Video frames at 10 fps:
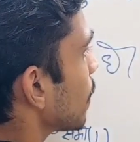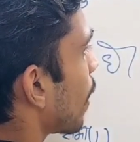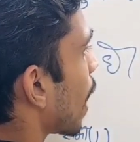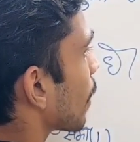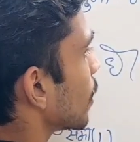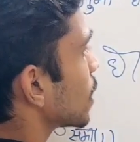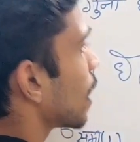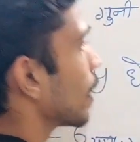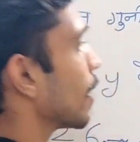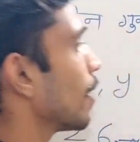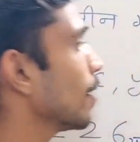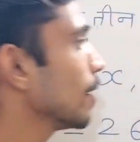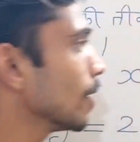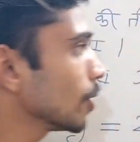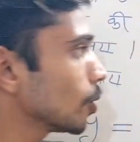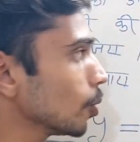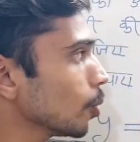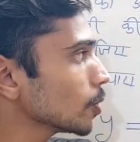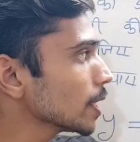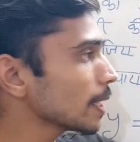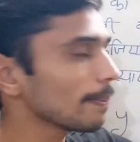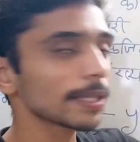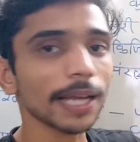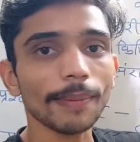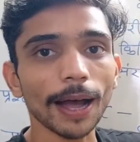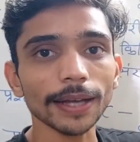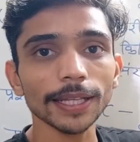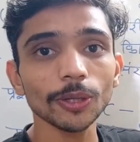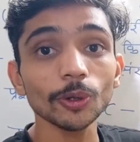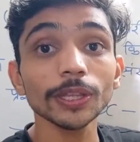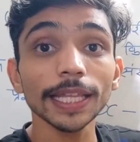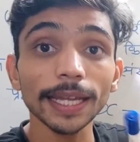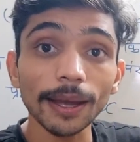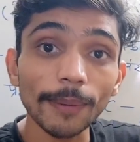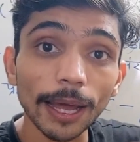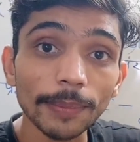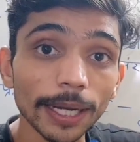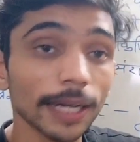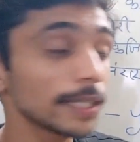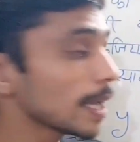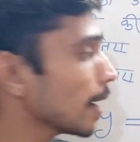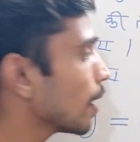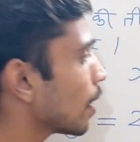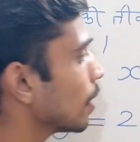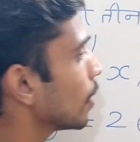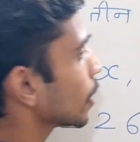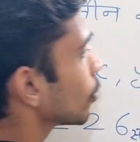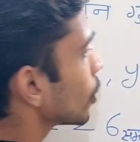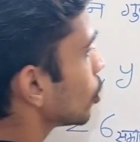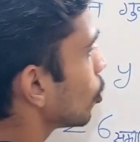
के भाग में चला गया तो दो से छब्बीस का भाग दे दो तेरह बार में कट जाएगा क्योंकि